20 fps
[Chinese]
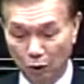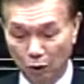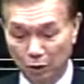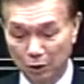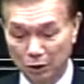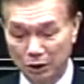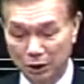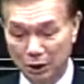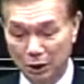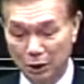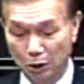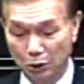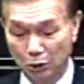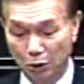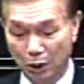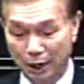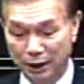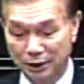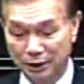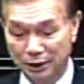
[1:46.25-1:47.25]
冬季
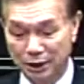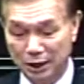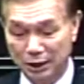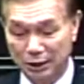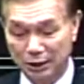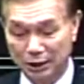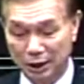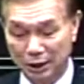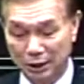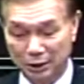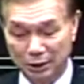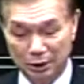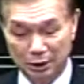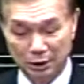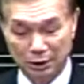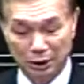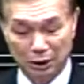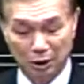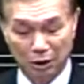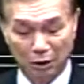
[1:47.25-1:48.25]
暖气设施
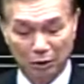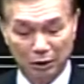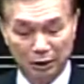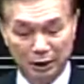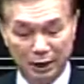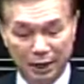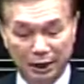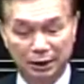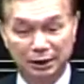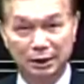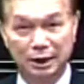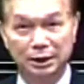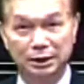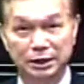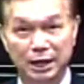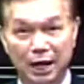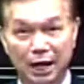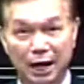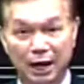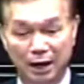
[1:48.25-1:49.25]
使用量增
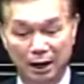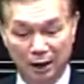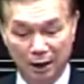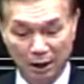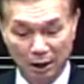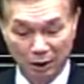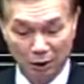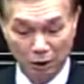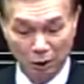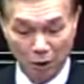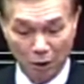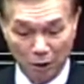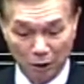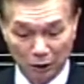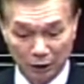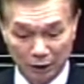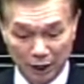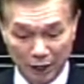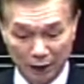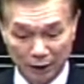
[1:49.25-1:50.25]
加，
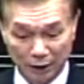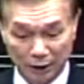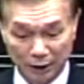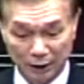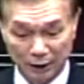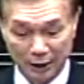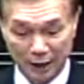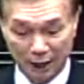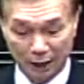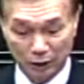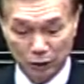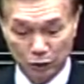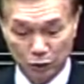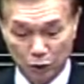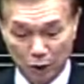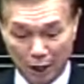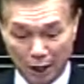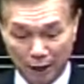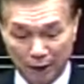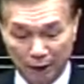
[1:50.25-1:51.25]
用电量
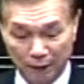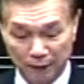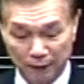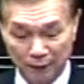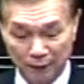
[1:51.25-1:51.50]
创，